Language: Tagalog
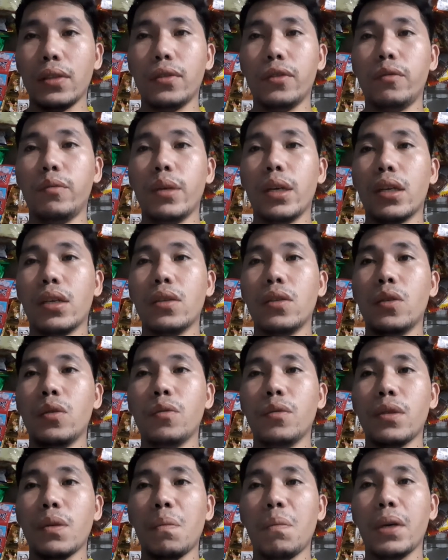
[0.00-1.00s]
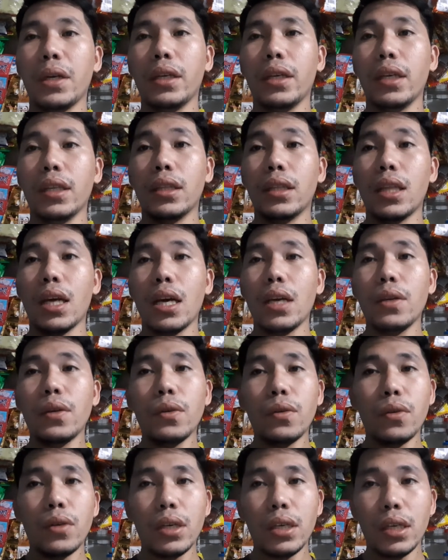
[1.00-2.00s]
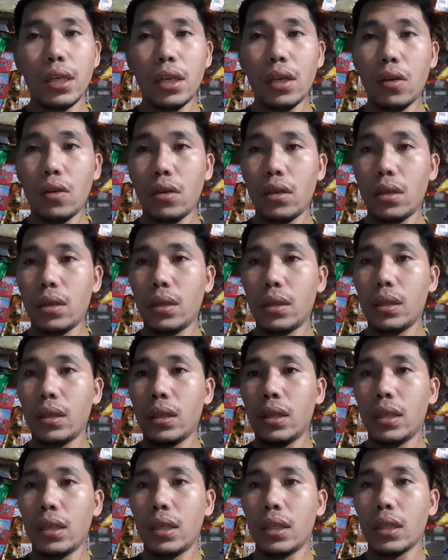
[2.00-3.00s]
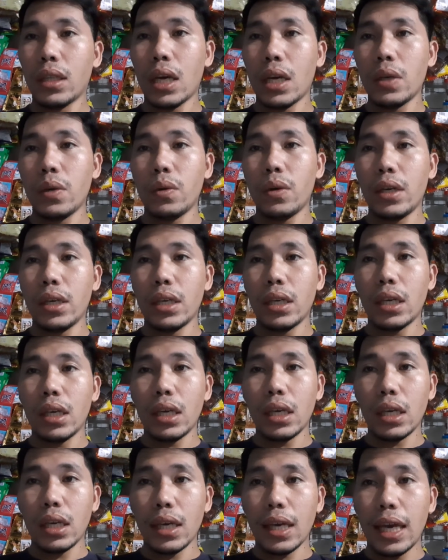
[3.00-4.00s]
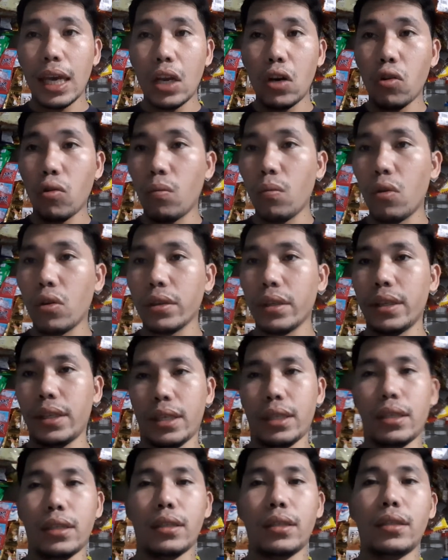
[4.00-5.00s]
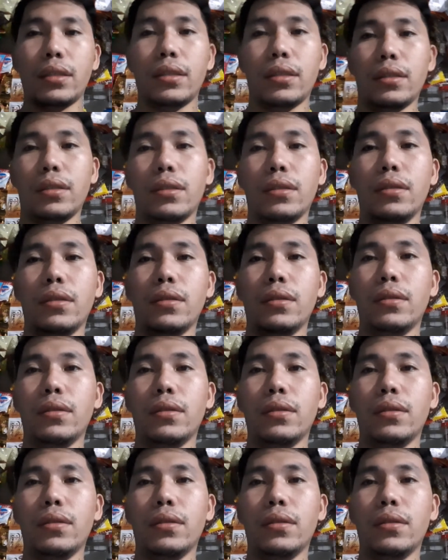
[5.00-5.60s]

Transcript: gobyerno sapagkat tayo ay tayo ay ilugmok niyan no